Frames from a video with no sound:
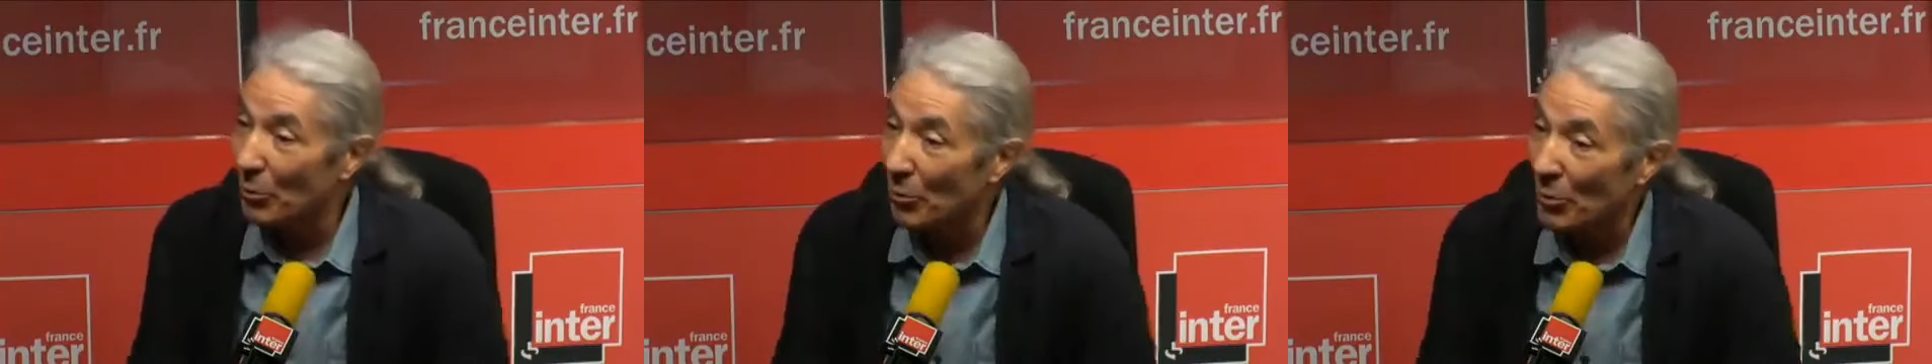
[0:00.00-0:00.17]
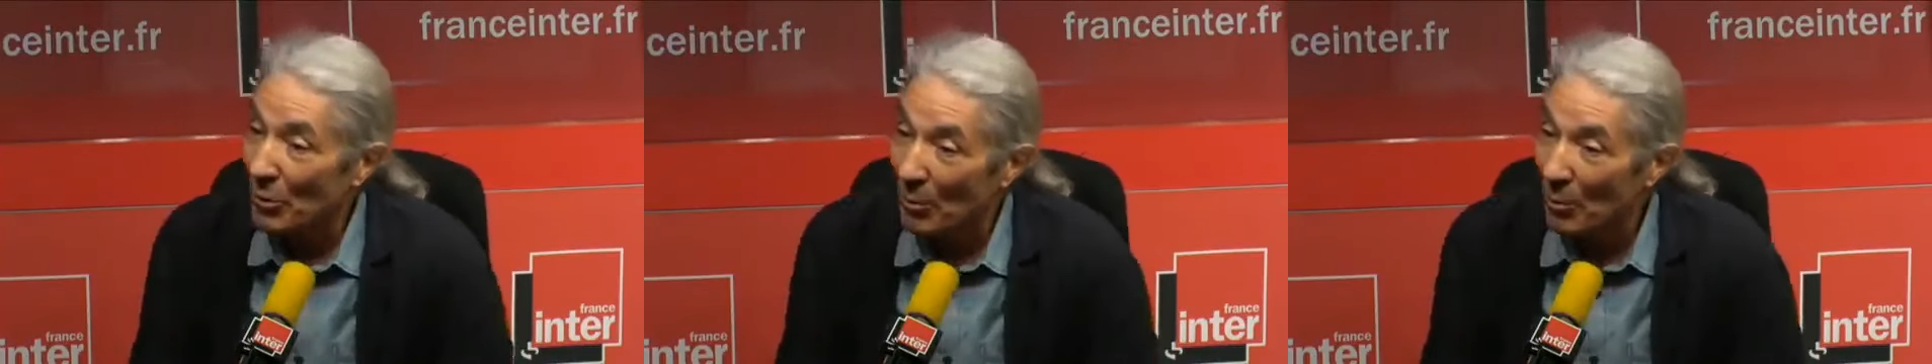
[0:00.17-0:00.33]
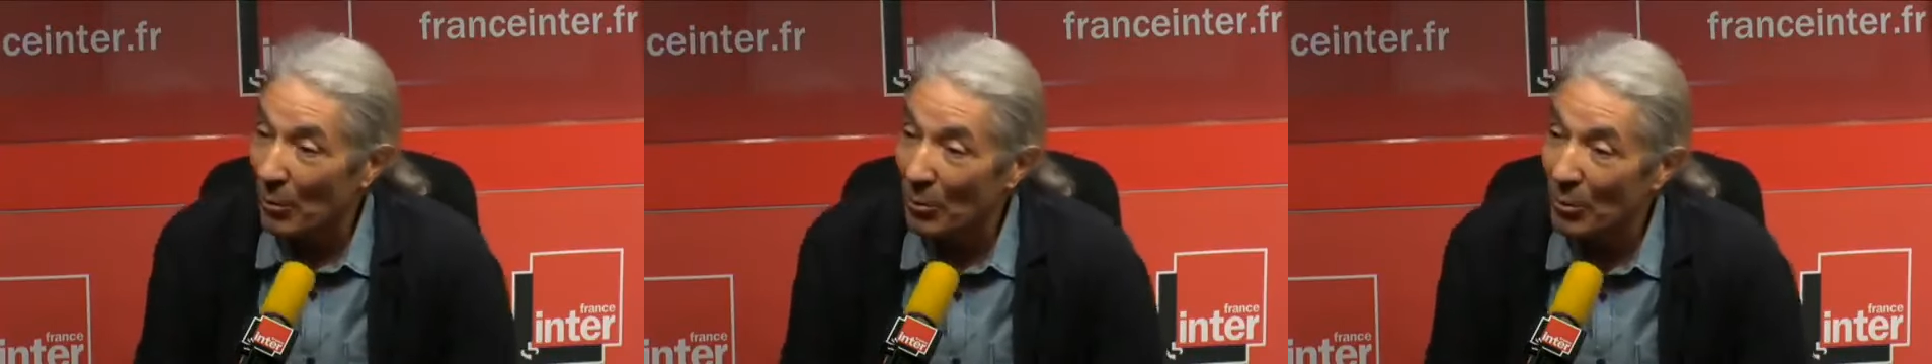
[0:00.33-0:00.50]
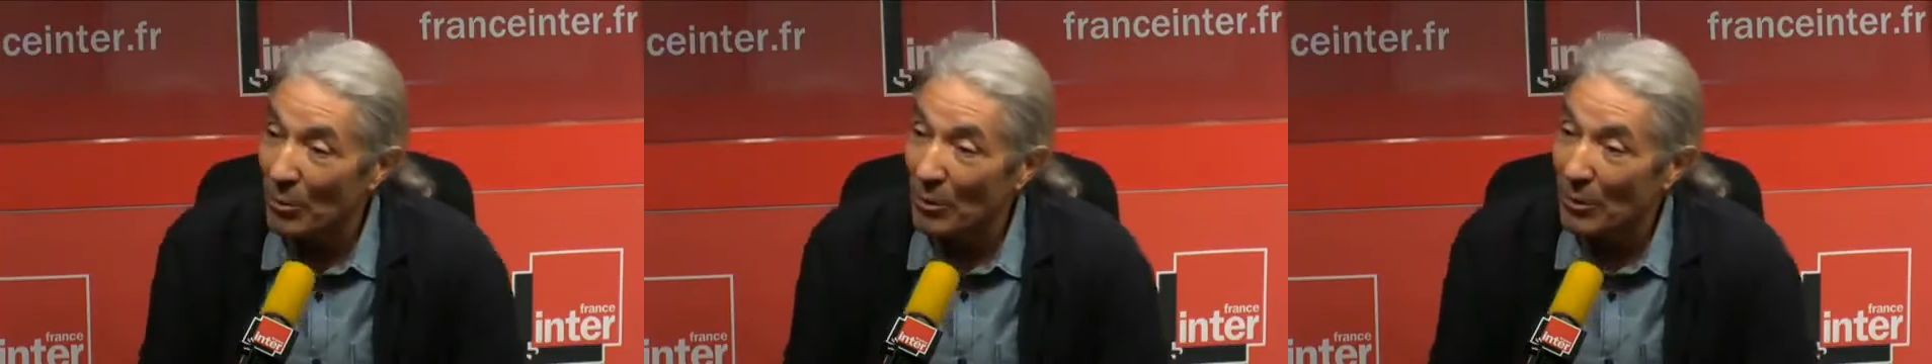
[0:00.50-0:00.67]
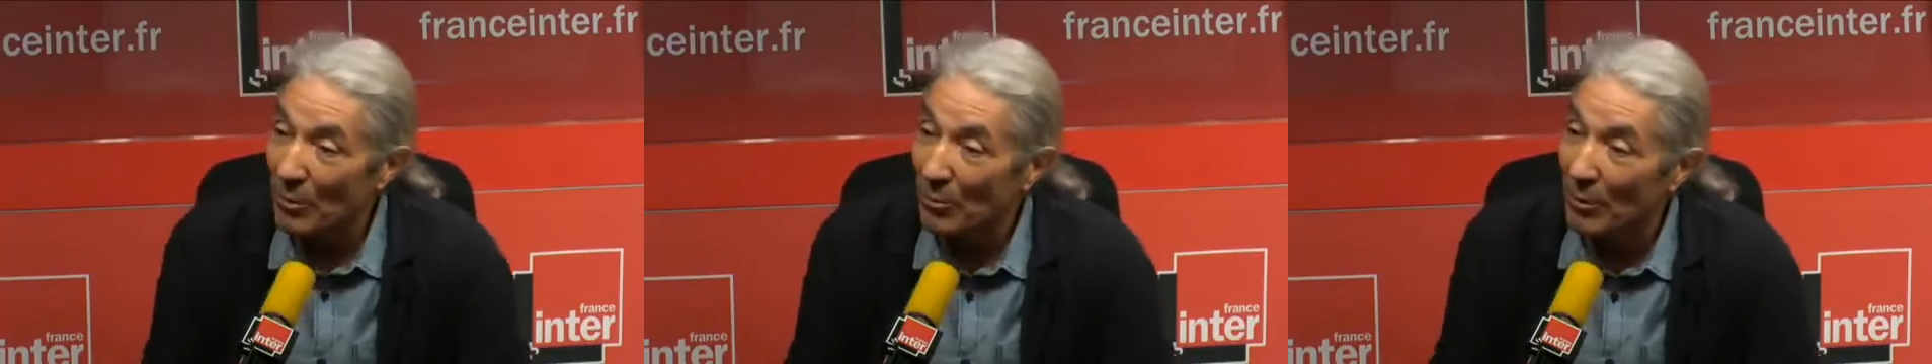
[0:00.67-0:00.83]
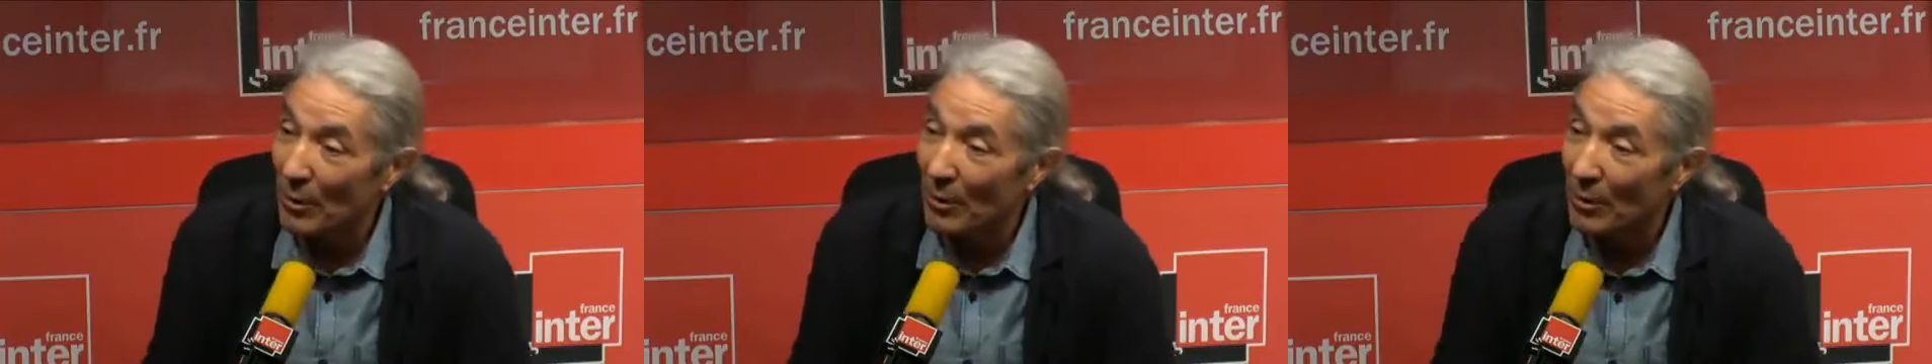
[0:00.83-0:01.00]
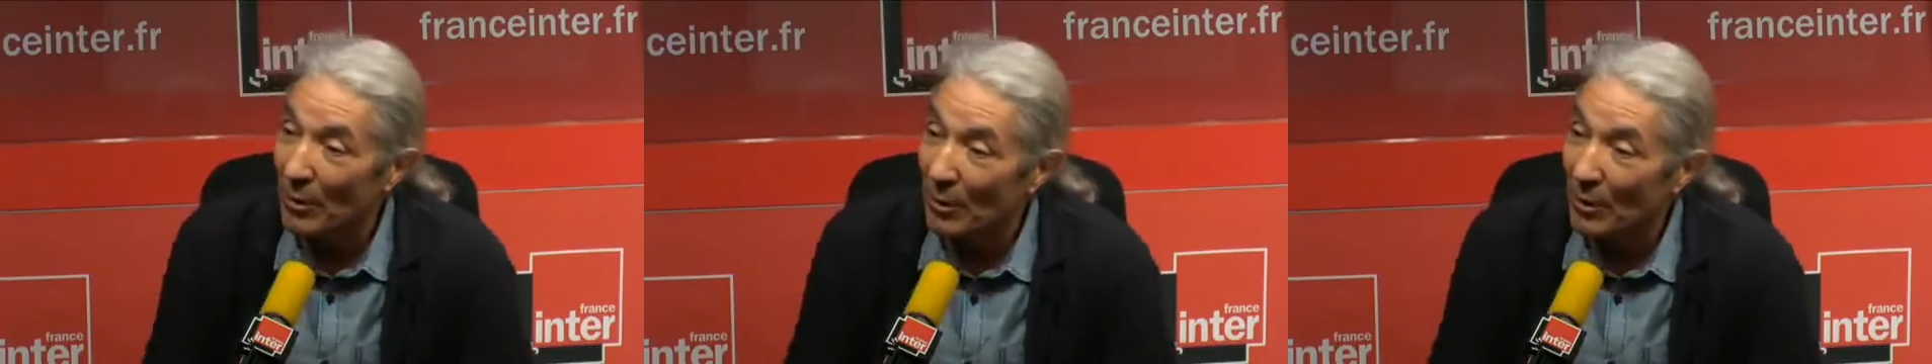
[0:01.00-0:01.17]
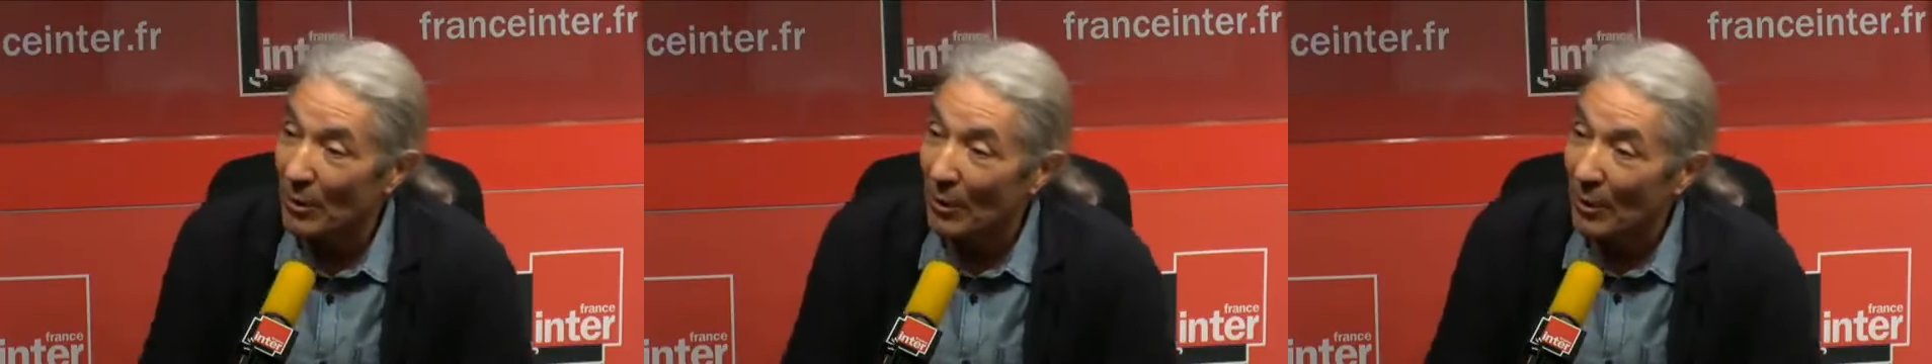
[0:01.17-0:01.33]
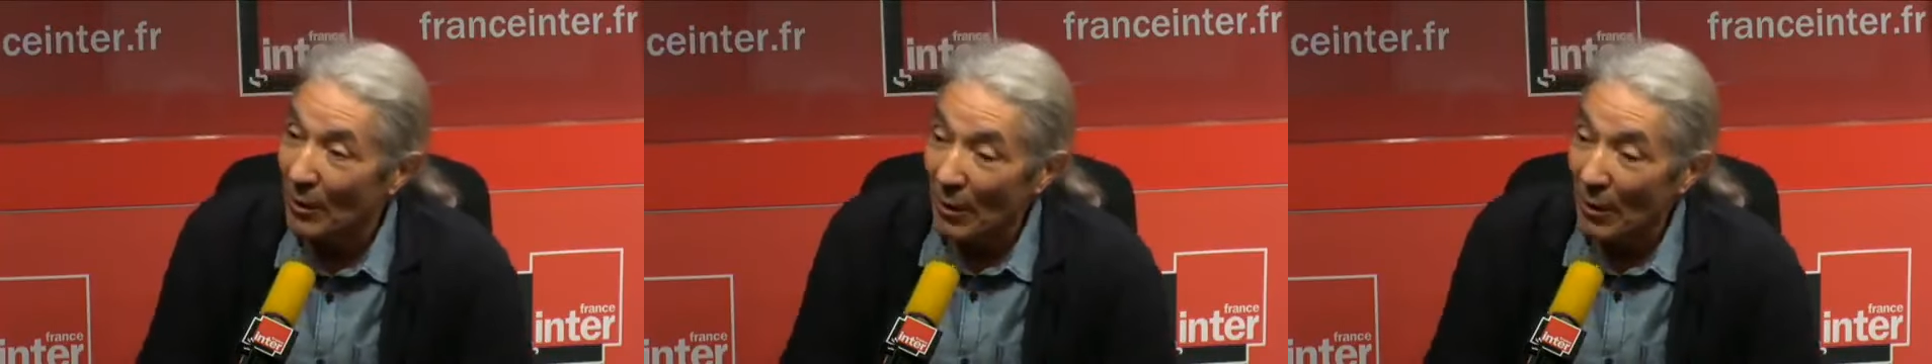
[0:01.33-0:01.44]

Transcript: de Dieu, c'est pas possible.